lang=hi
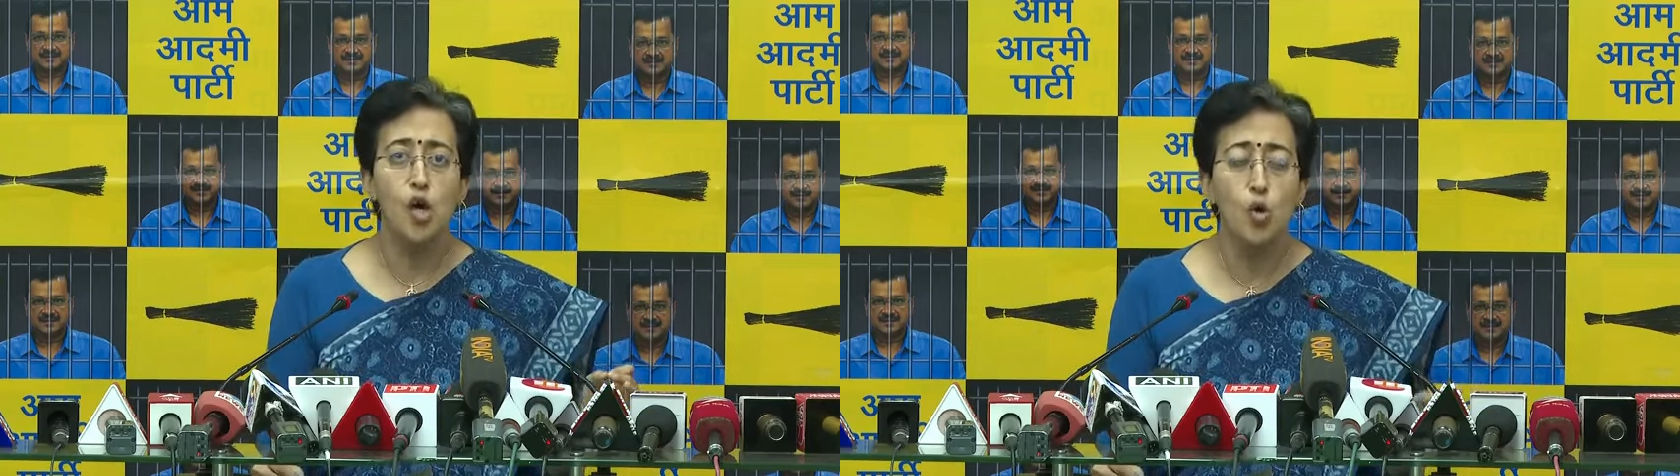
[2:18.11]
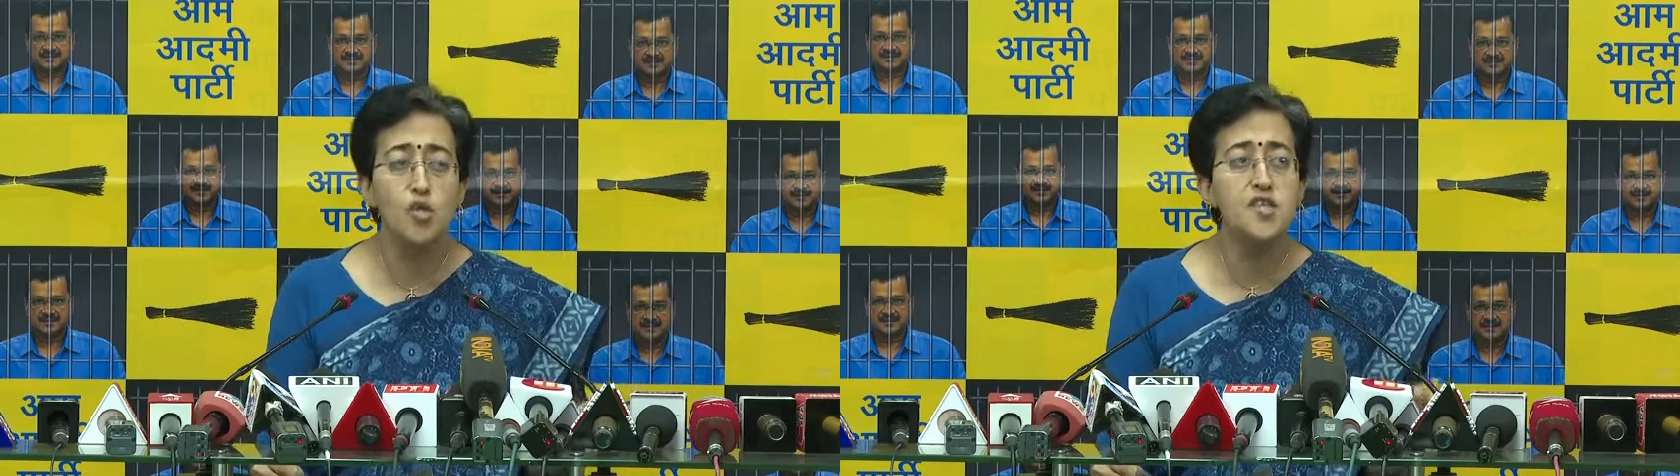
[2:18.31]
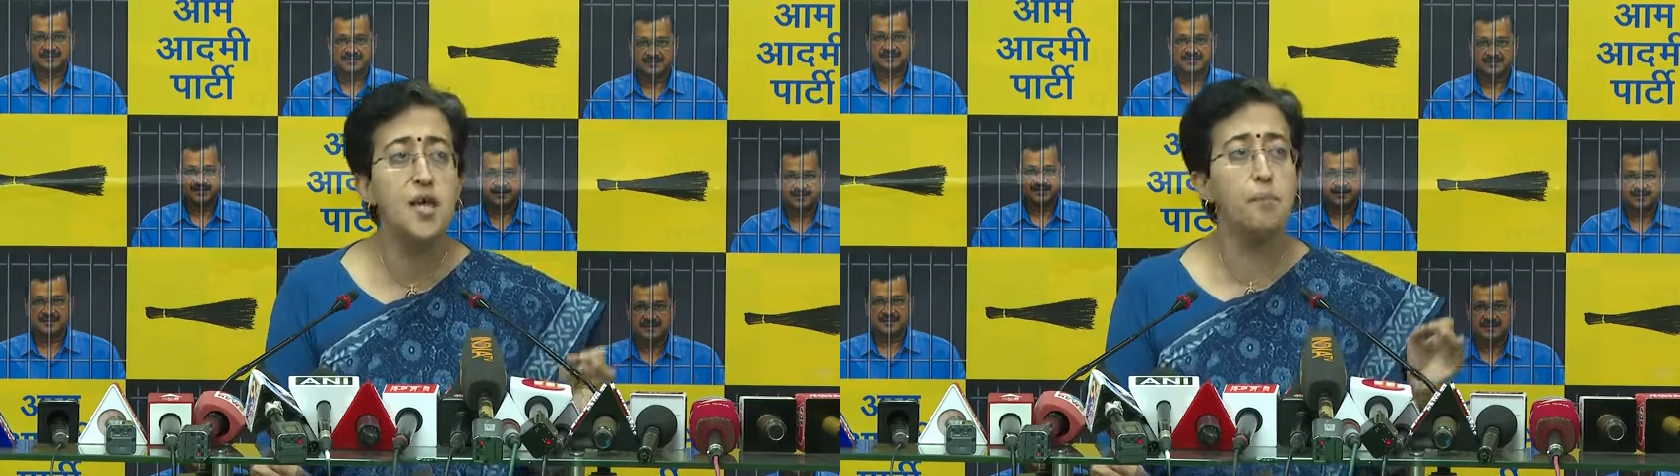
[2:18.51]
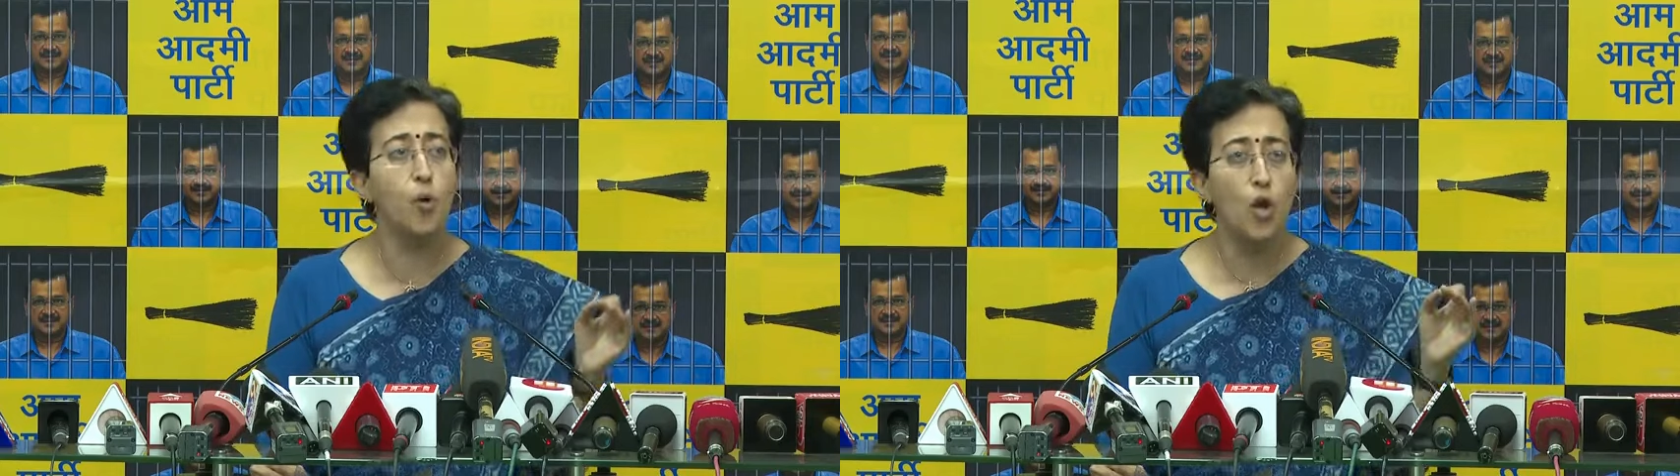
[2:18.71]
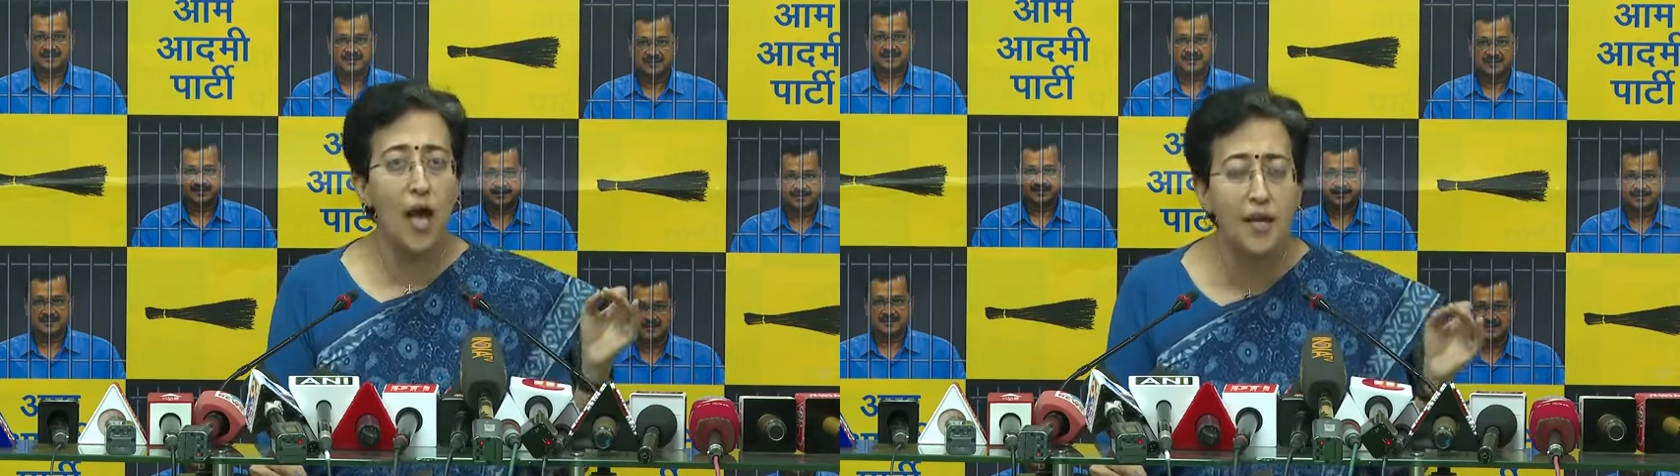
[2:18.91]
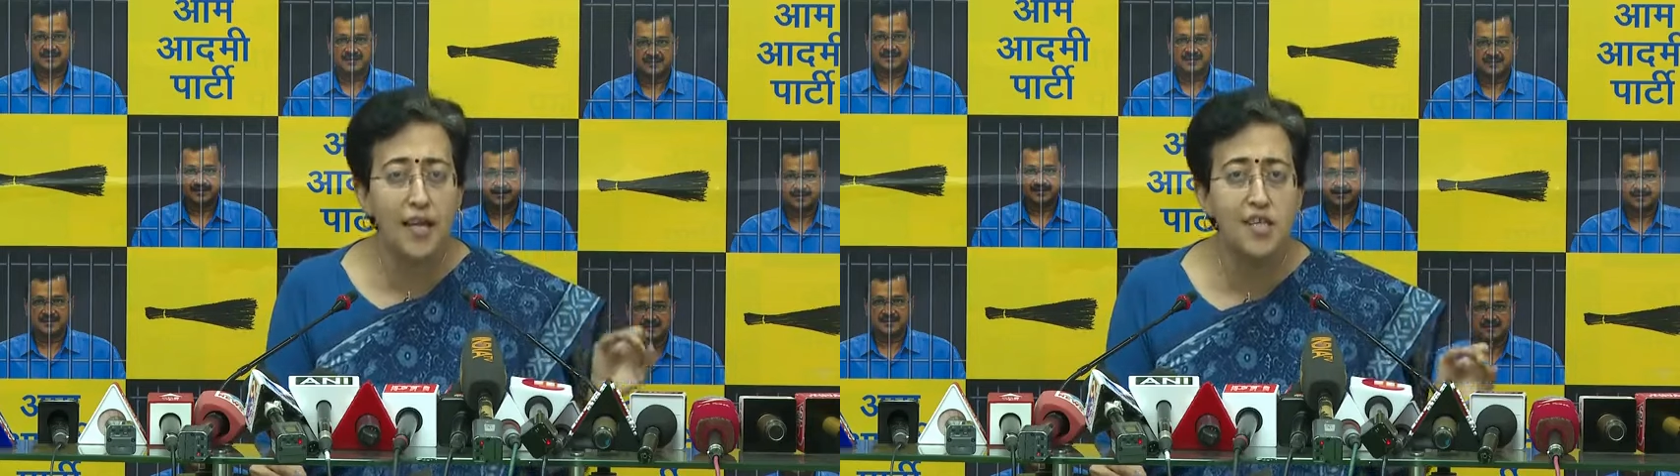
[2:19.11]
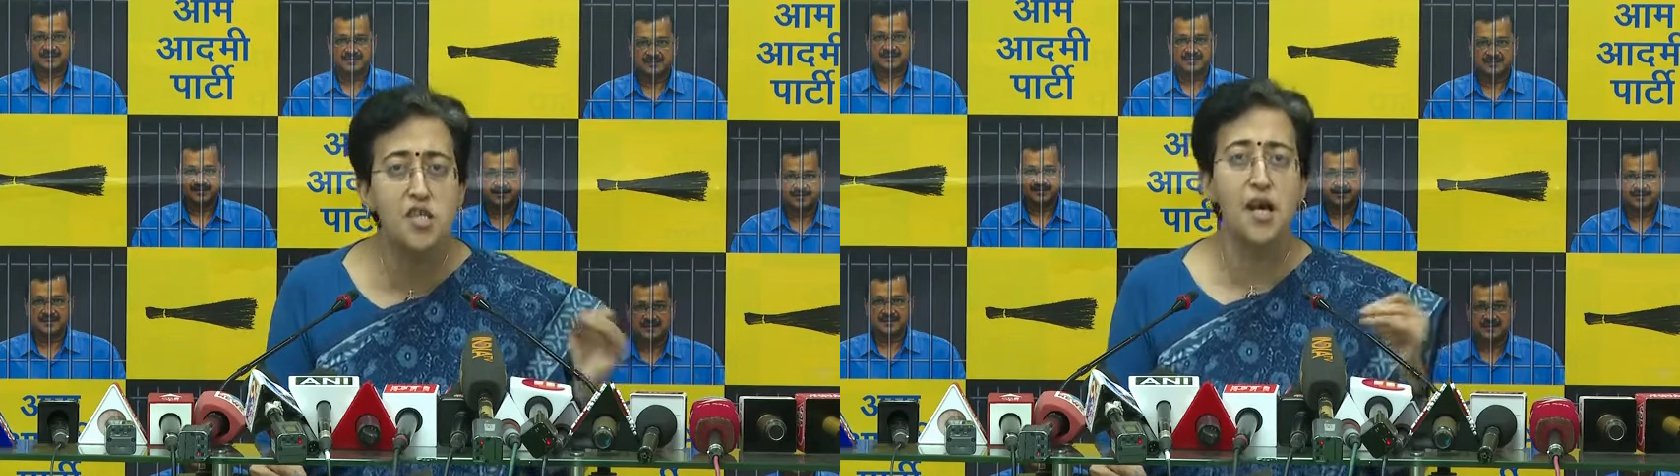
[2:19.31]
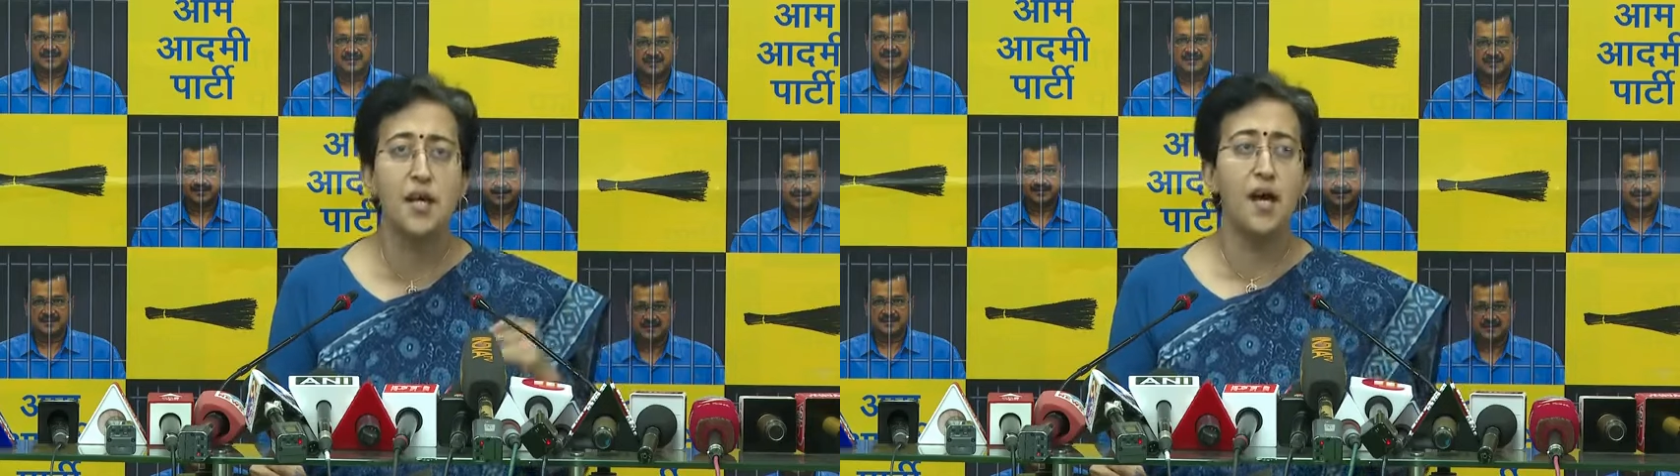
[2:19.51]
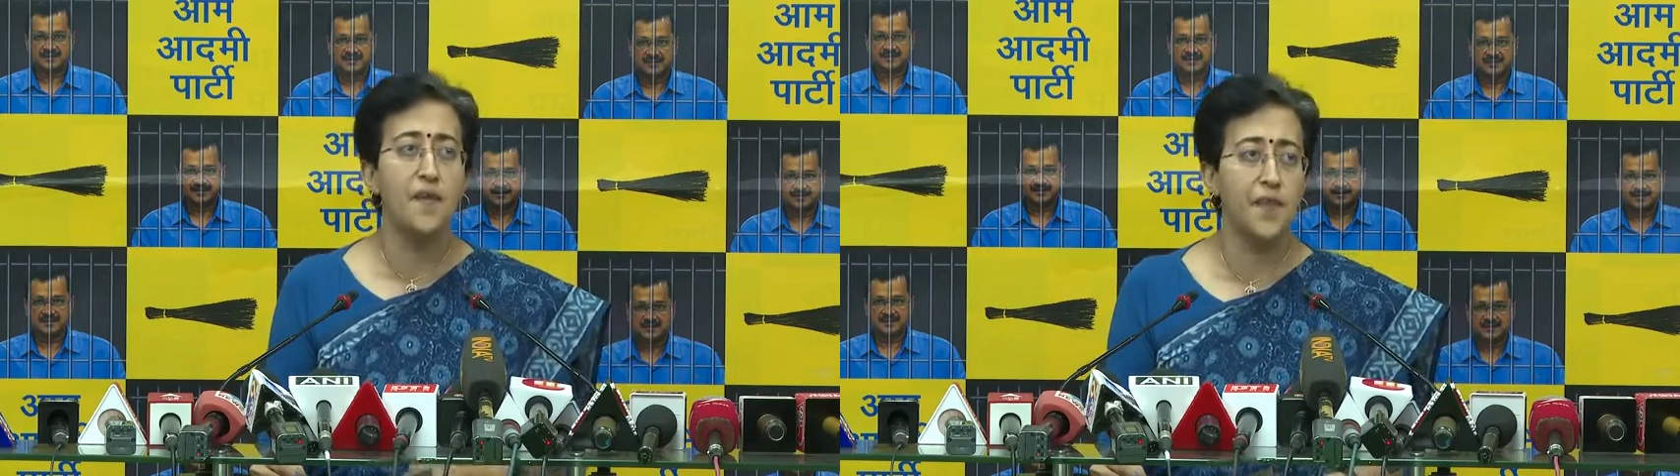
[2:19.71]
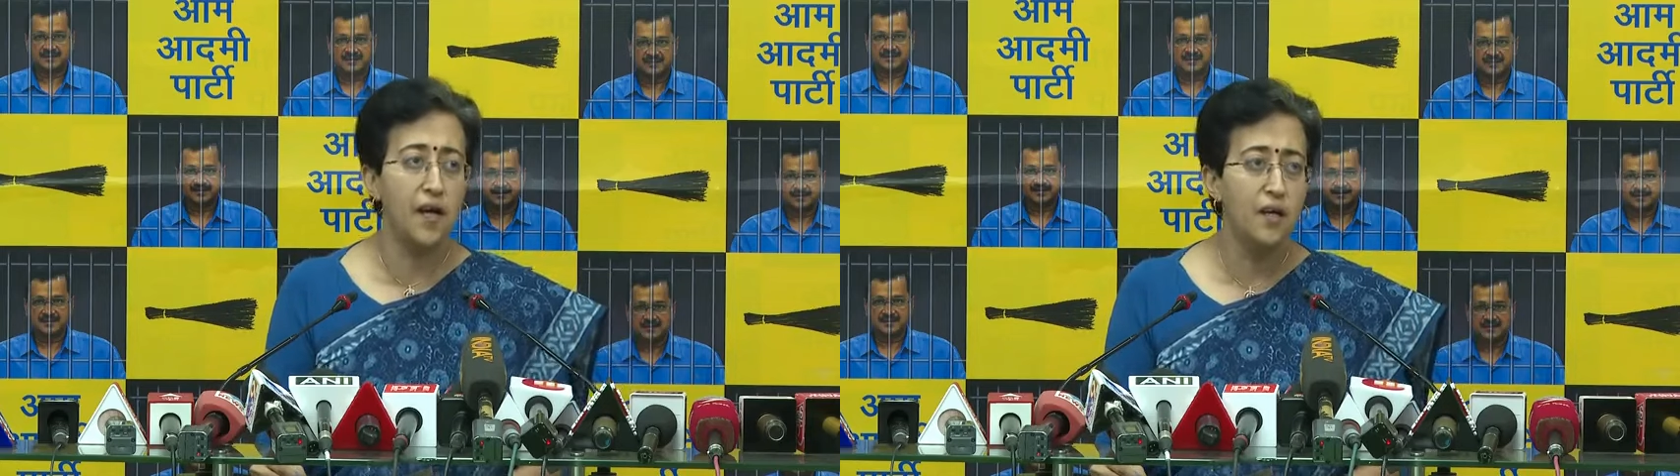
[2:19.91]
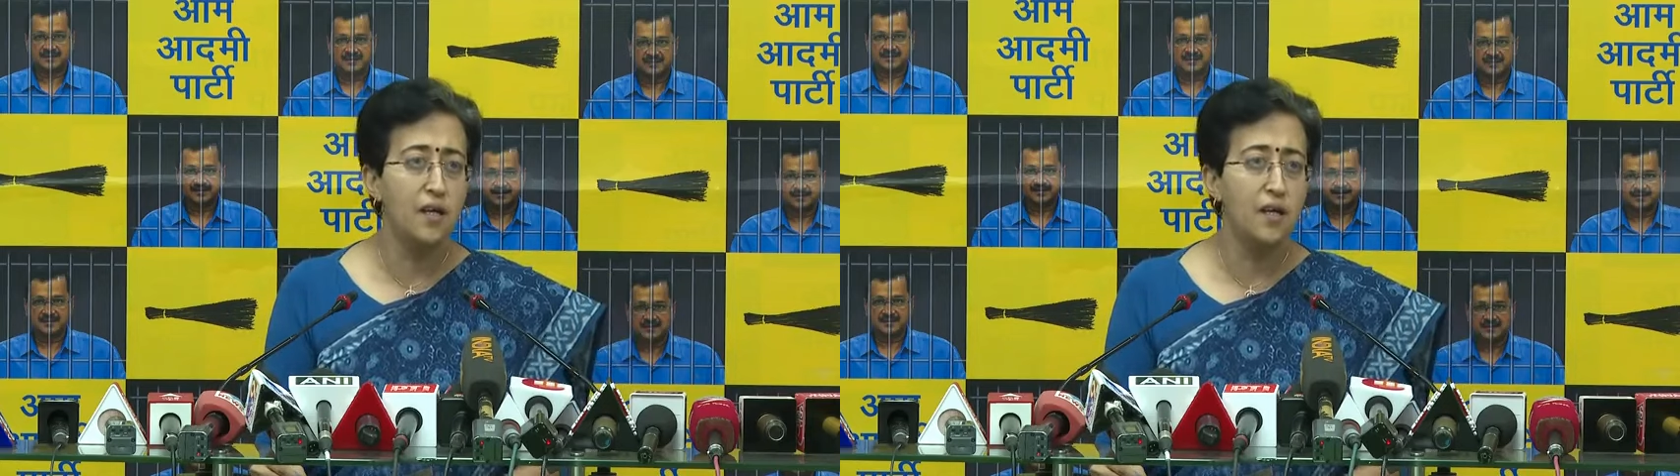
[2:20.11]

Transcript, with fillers: उनसे बोला नहीं जा रहा था